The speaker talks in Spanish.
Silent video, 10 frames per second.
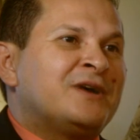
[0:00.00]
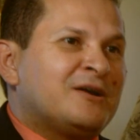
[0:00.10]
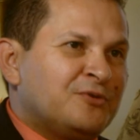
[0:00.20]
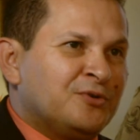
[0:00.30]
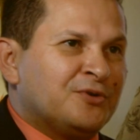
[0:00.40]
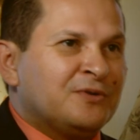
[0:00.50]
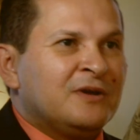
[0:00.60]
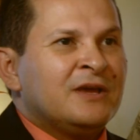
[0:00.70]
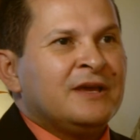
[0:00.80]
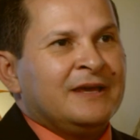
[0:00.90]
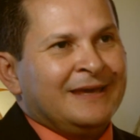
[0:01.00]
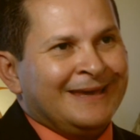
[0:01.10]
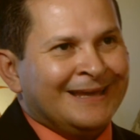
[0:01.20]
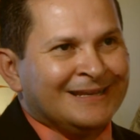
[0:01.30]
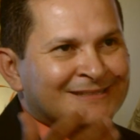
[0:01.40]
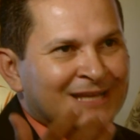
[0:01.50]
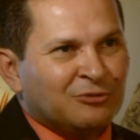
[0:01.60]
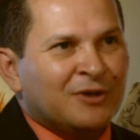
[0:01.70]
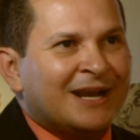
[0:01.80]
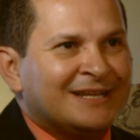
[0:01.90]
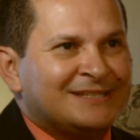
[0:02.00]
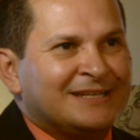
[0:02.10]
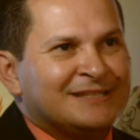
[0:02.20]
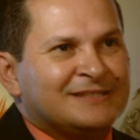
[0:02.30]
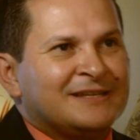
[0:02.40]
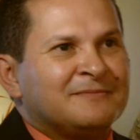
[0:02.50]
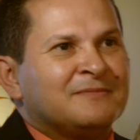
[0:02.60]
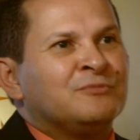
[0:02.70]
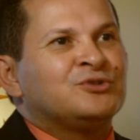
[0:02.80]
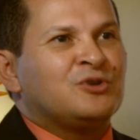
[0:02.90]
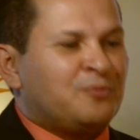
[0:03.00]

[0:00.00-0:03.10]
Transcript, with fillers: gran honor el saludarles en esta hermosa